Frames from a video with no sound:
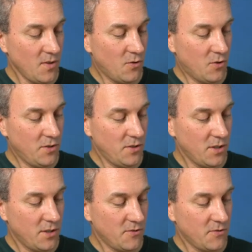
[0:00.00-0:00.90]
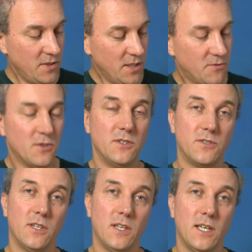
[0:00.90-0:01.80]
und 4
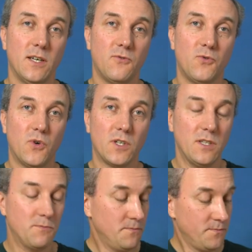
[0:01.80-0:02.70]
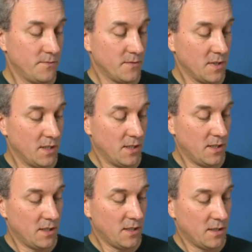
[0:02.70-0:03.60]
Volt vorgeben.
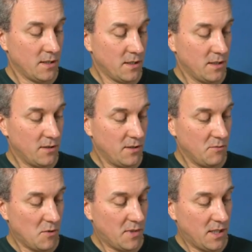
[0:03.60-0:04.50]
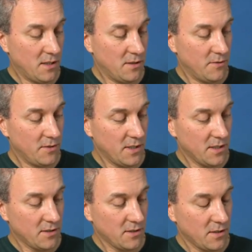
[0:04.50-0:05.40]
Nehmen wir mal
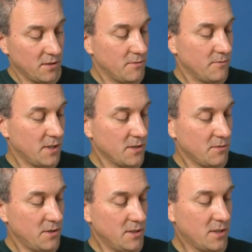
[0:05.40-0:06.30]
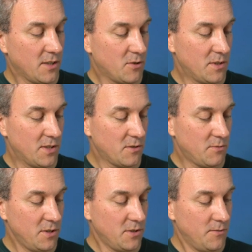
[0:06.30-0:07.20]
jetzt, was habe ich hier, 3,6
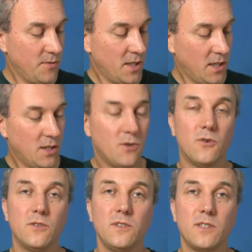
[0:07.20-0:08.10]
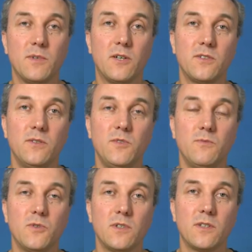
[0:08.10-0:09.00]
Volt. Und ich habe außerdem die
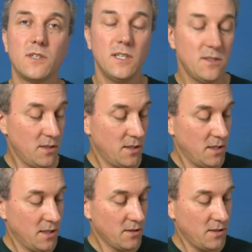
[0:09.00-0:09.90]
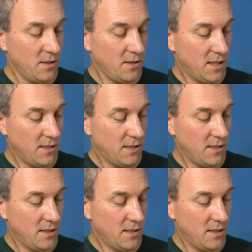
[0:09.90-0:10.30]
Möglichkeit, den